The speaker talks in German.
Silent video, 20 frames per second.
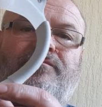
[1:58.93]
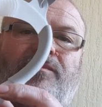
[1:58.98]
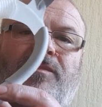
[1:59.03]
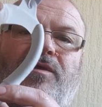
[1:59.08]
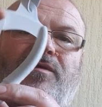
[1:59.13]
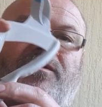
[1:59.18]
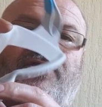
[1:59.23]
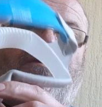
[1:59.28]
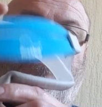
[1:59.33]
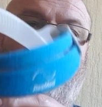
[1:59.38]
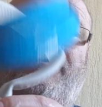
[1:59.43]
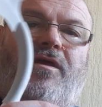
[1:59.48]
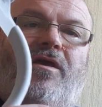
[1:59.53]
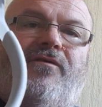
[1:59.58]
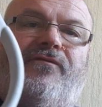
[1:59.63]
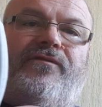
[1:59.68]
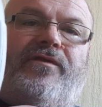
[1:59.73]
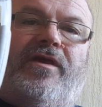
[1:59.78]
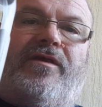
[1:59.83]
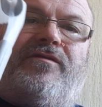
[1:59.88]
ist sehr
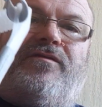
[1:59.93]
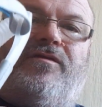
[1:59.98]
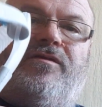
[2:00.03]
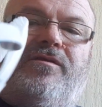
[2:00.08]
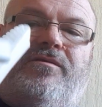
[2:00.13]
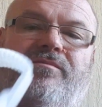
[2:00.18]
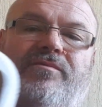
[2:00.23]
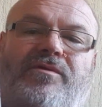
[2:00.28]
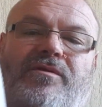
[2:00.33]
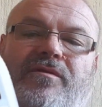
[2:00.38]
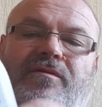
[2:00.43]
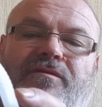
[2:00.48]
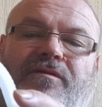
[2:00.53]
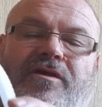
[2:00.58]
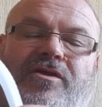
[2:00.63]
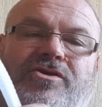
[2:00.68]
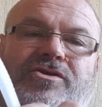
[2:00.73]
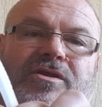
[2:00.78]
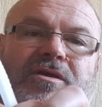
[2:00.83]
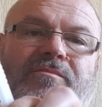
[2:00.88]
flexibel,
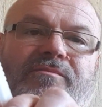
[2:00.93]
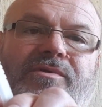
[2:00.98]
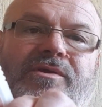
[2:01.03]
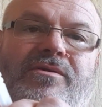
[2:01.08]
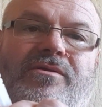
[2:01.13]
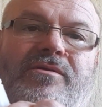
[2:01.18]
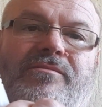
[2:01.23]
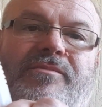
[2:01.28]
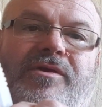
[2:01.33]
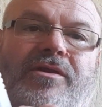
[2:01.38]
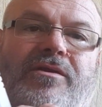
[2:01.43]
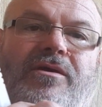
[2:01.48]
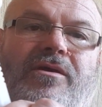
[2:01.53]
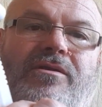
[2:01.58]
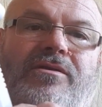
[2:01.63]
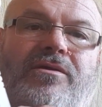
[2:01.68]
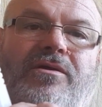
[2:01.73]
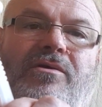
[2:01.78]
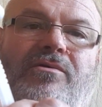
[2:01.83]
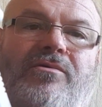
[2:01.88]
sehr stabil, man kann
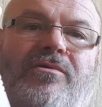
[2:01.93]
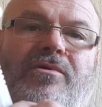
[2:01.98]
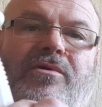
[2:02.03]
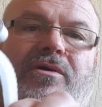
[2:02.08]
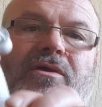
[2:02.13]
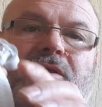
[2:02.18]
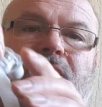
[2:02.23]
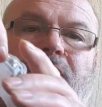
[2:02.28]
hier auch